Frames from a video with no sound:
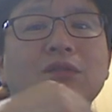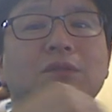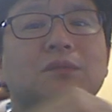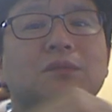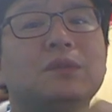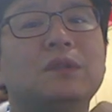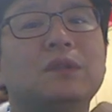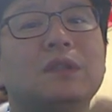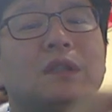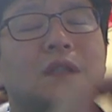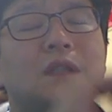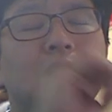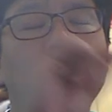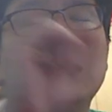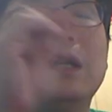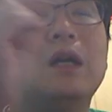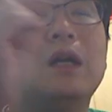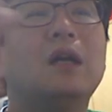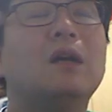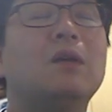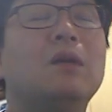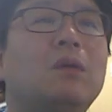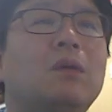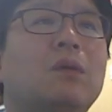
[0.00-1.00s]
충분히
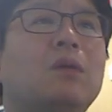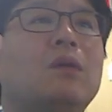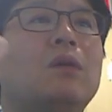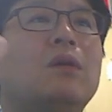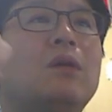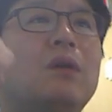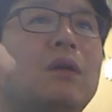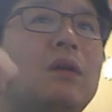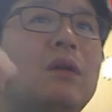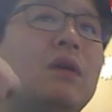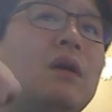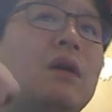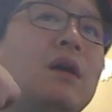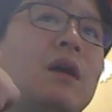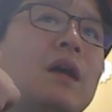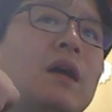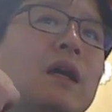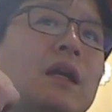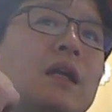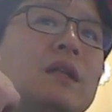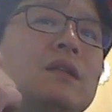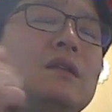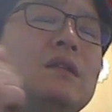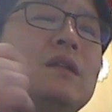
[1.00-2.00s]
이해하고
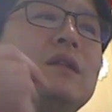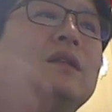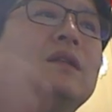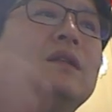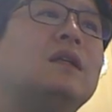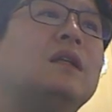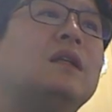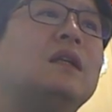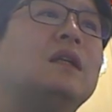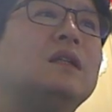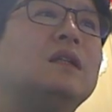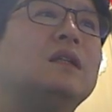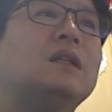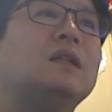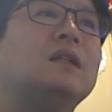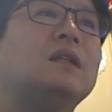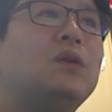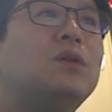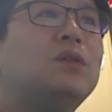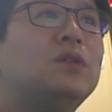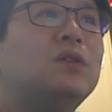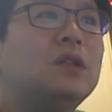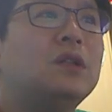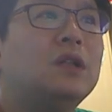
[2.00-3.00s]
알아들었다라는
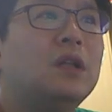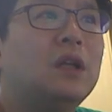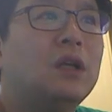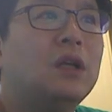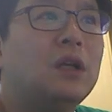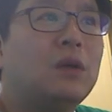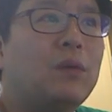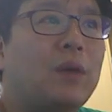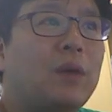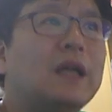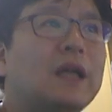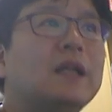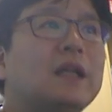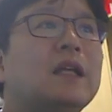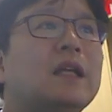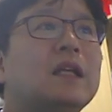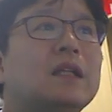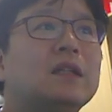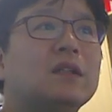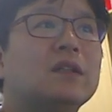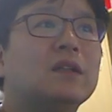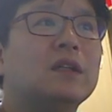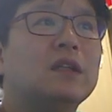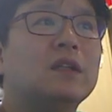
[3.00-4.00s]
내용을
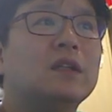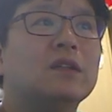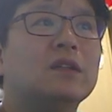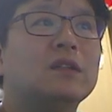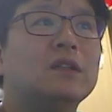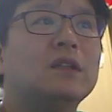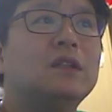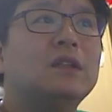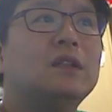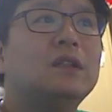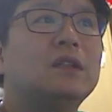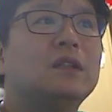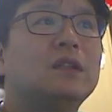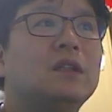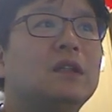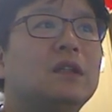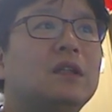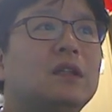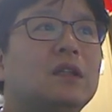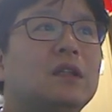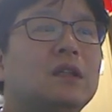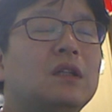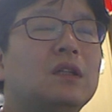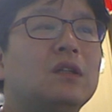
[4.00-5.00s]
확인하는 거예요. 이거는
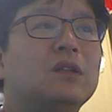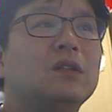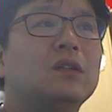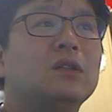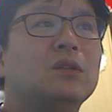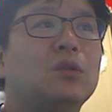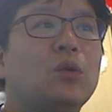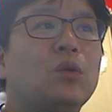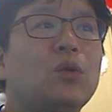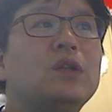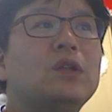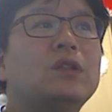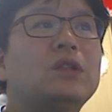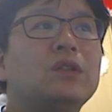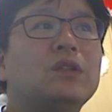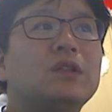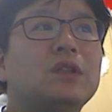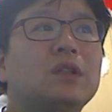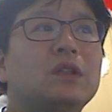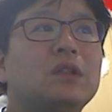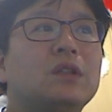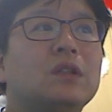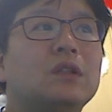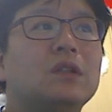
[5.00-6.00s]
동의서,
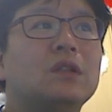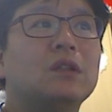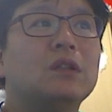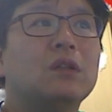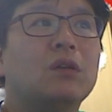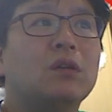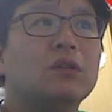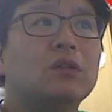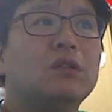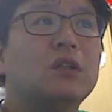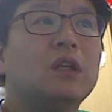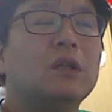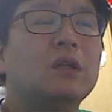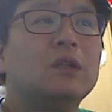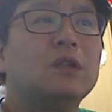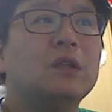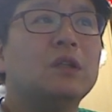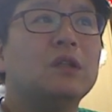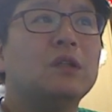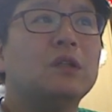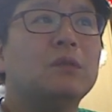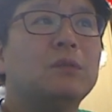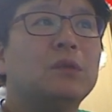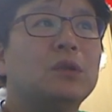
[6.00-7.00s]
어떻게 해서
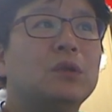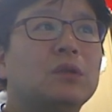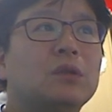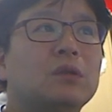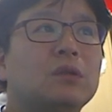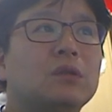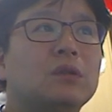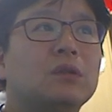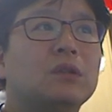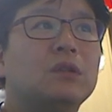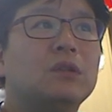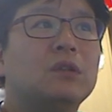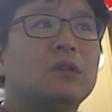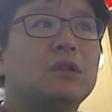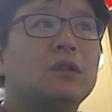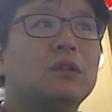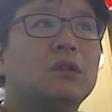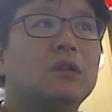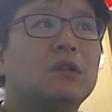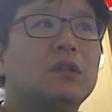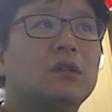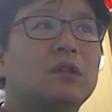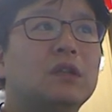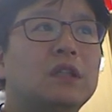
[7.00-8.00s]
그러면
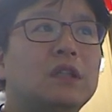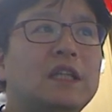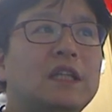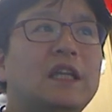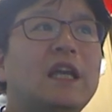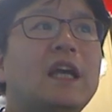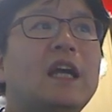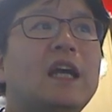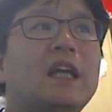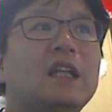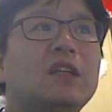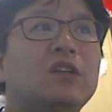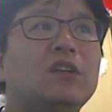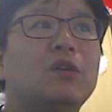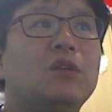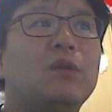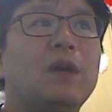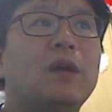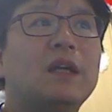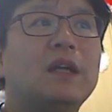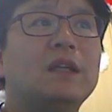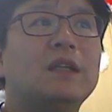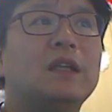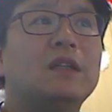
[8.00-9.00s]
이해한 걸
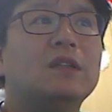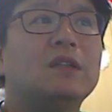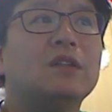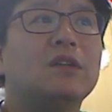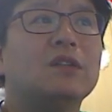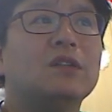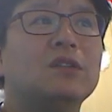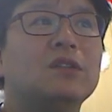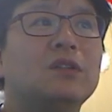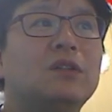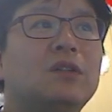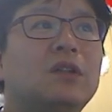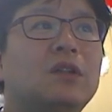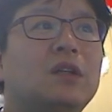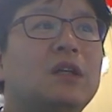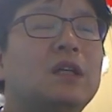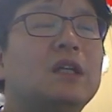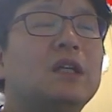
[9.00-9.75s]
확인하는 거죠.